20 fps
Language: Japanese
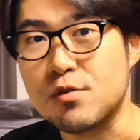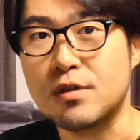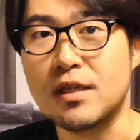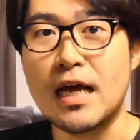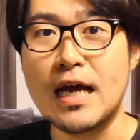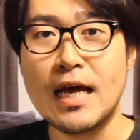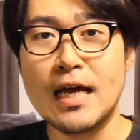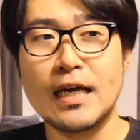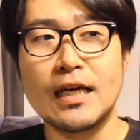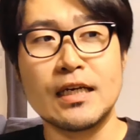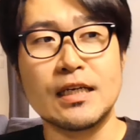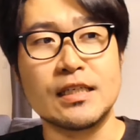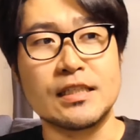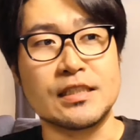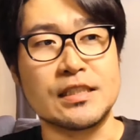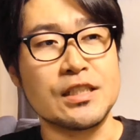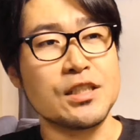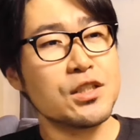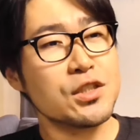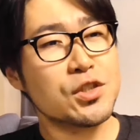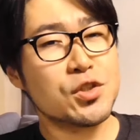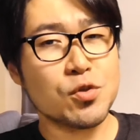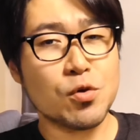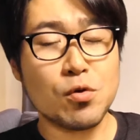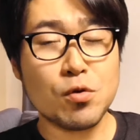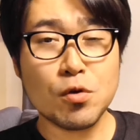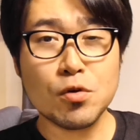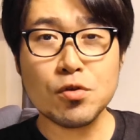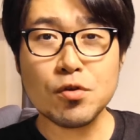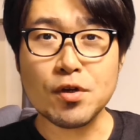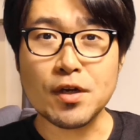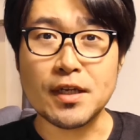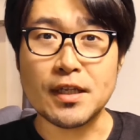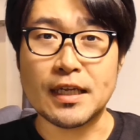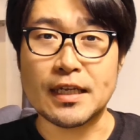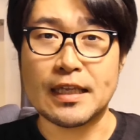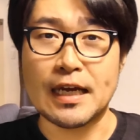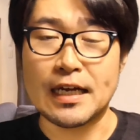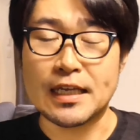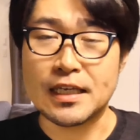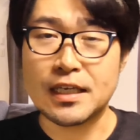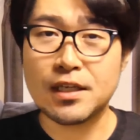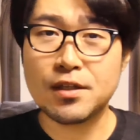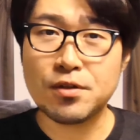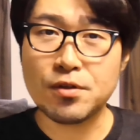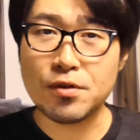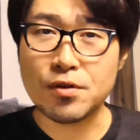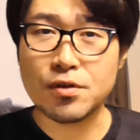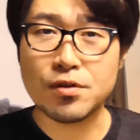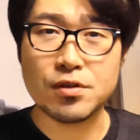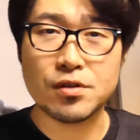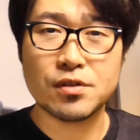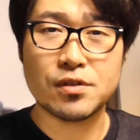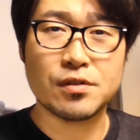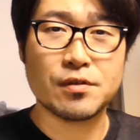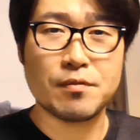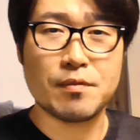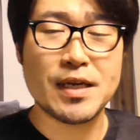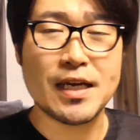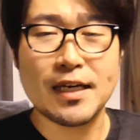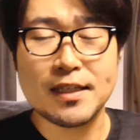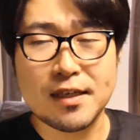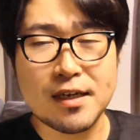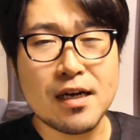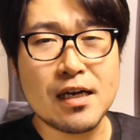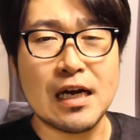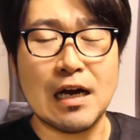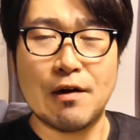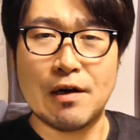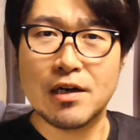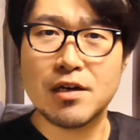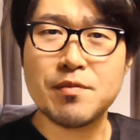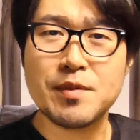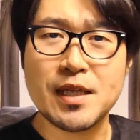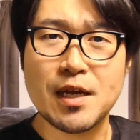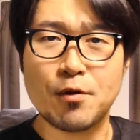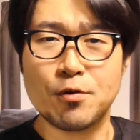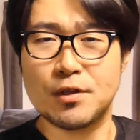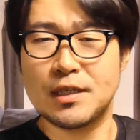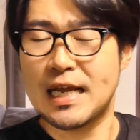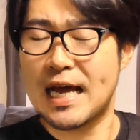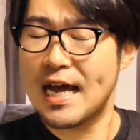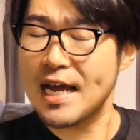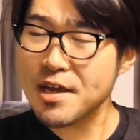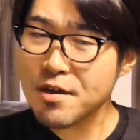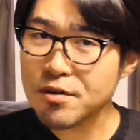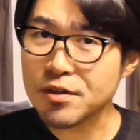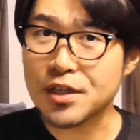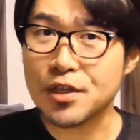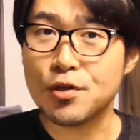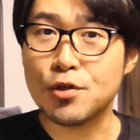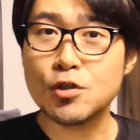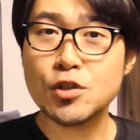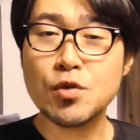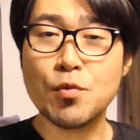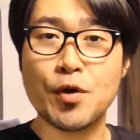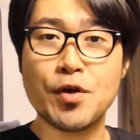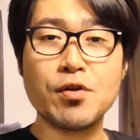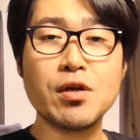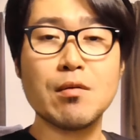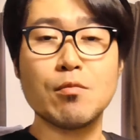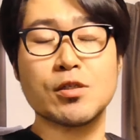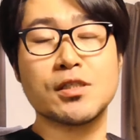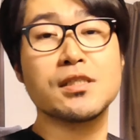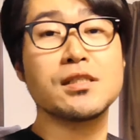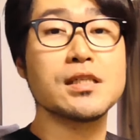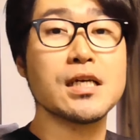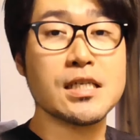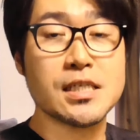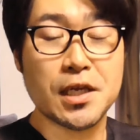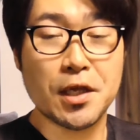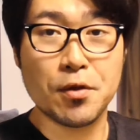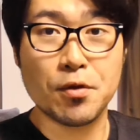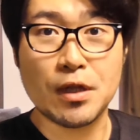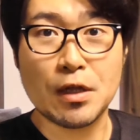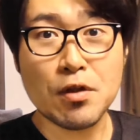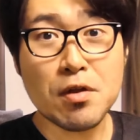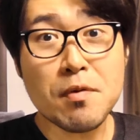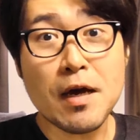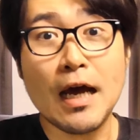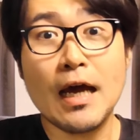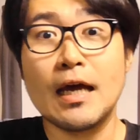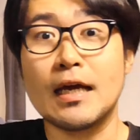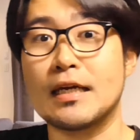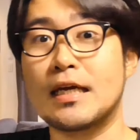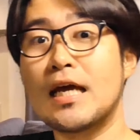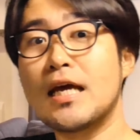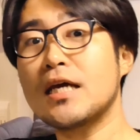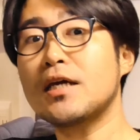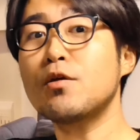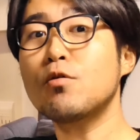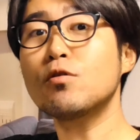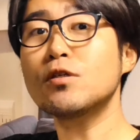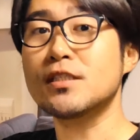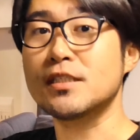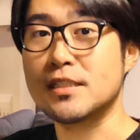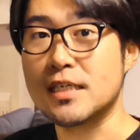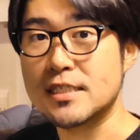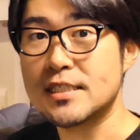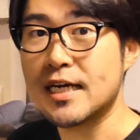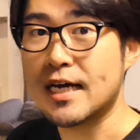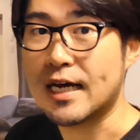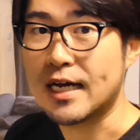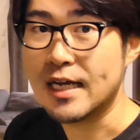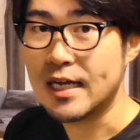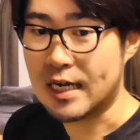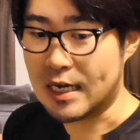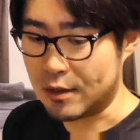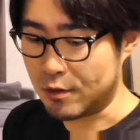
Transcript: そんな身長ごときで他人の見方が変わるみたいなことないよっていう人もいるかもしれないですけど、例えば芸能人でさ